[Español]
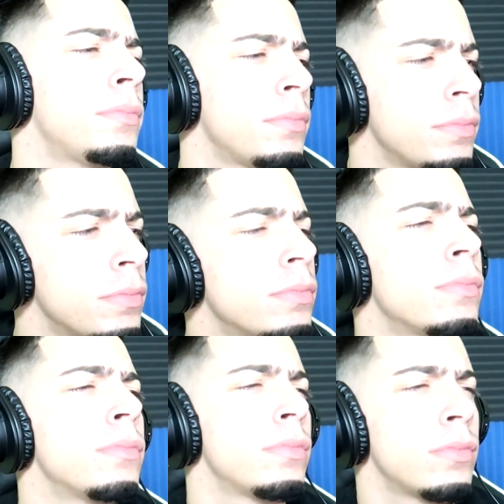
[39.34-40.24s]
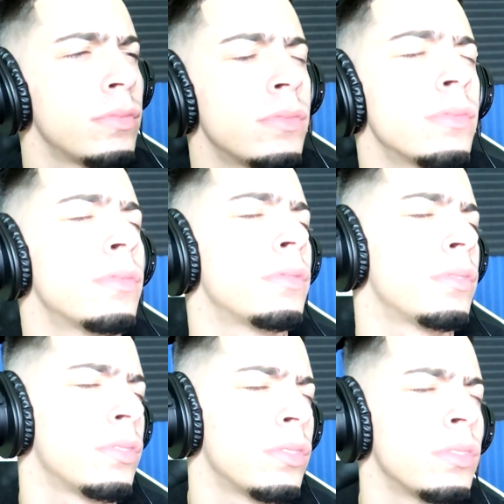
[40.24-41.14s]
Yo no te quisiera
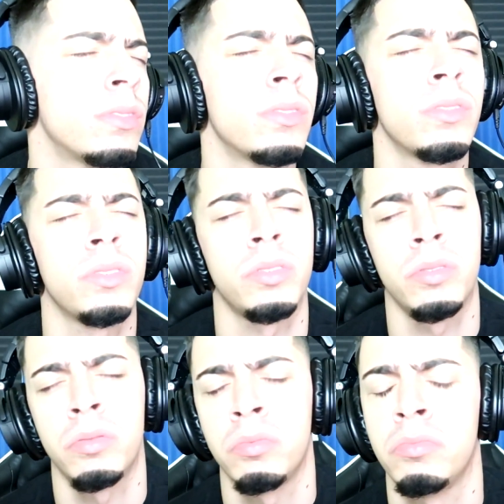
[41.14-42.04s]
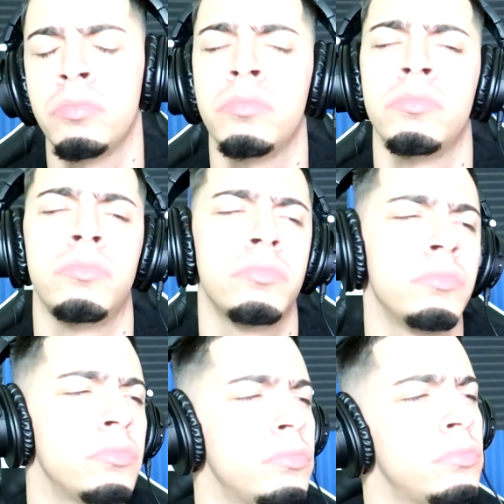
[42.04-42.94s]
olvidar, pero
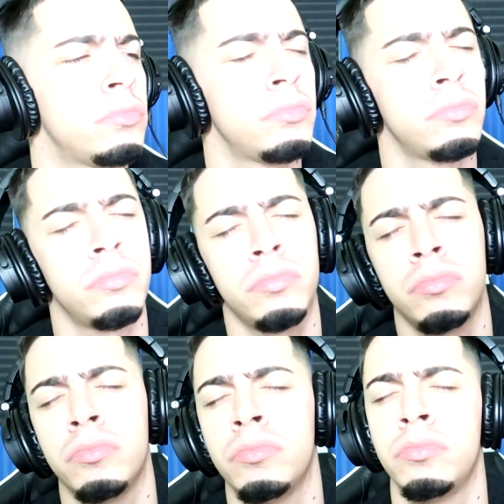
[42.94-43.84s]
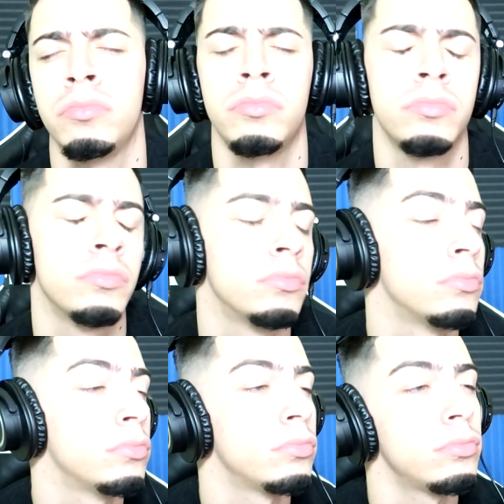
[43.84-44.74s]
contigo es todo
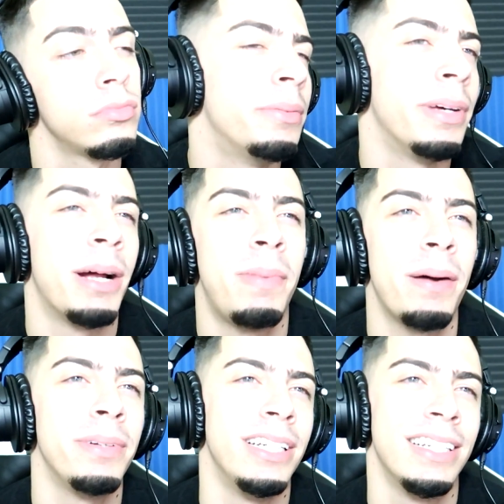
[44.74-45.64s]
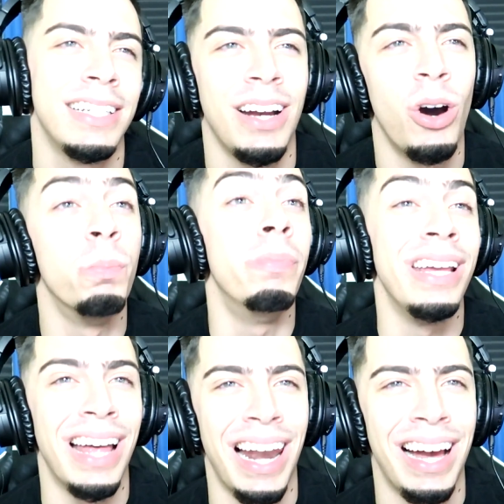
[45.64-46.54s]
nada. Mira, papi,
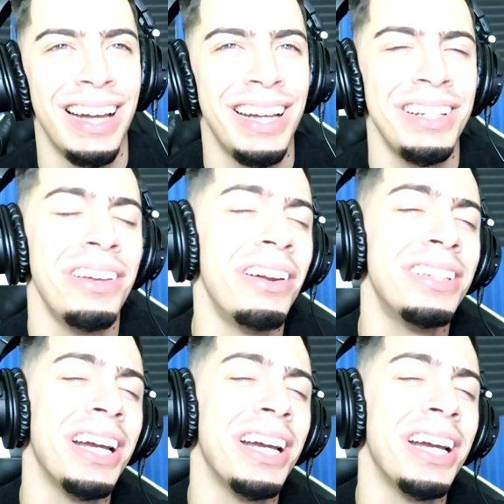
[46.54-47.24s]
olvídala. Yo no